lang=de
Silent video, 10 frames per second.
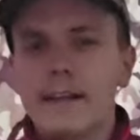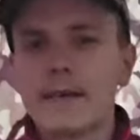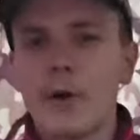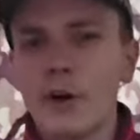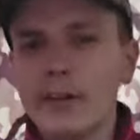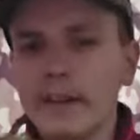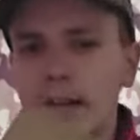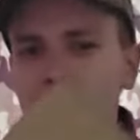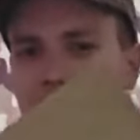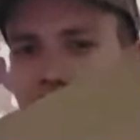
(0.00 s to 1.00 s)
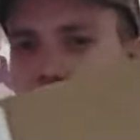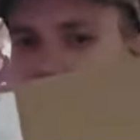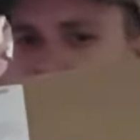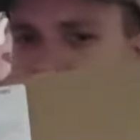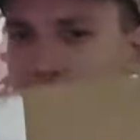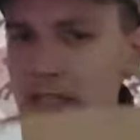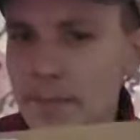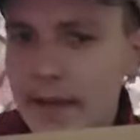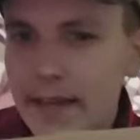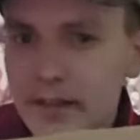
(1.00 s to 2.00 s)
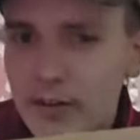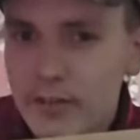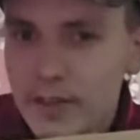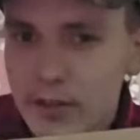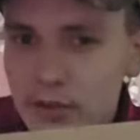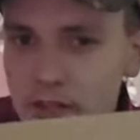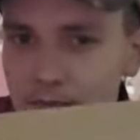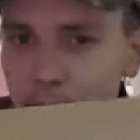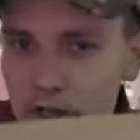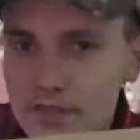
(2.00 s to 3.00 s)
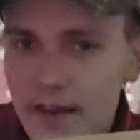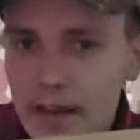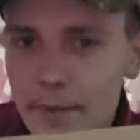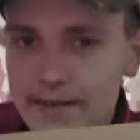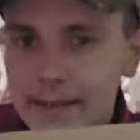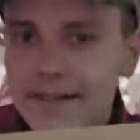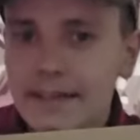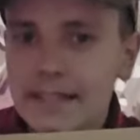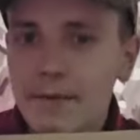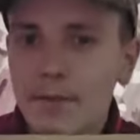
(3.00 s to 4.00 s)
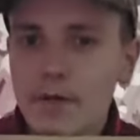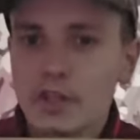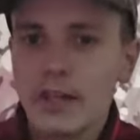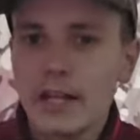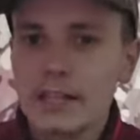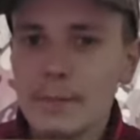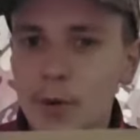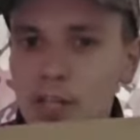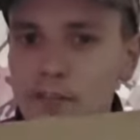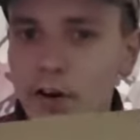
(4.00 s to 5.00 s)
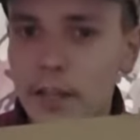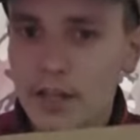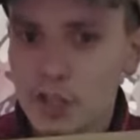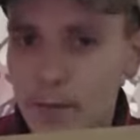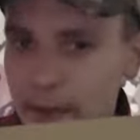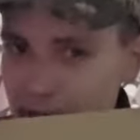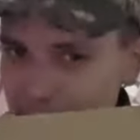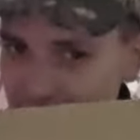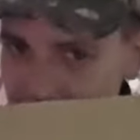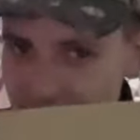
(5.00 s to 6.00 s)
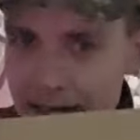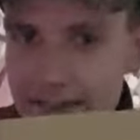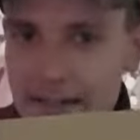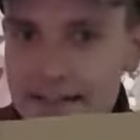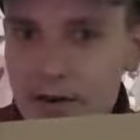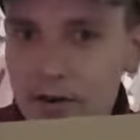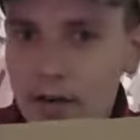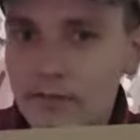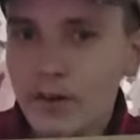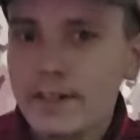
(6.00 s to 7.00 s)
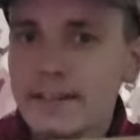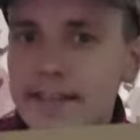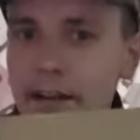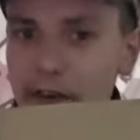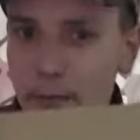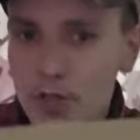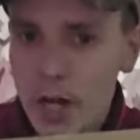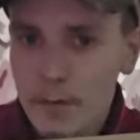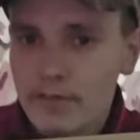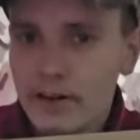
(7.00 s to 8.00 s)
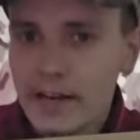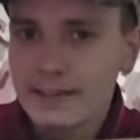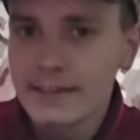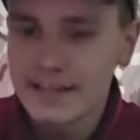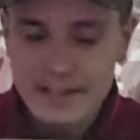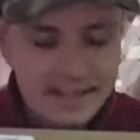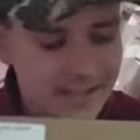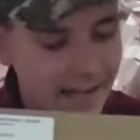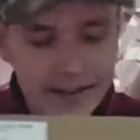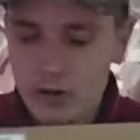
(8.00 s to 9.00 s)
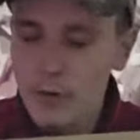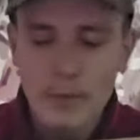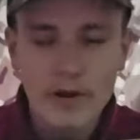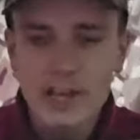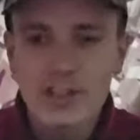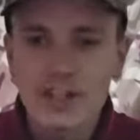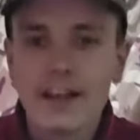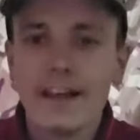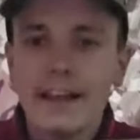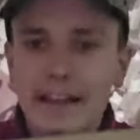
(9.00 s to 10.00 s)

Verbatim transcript: In dem heutigen Video werde ich dieses Paket öffnen. Dort ist Bundeswehr-EPA drin. Das habe ich bestellt im Bundeswehr-Online-Shop. Wenn ihr das Ganze auch kaufen wollt, ist in der Videobeschreibung verlinkt. Das hier ist keine Corporation.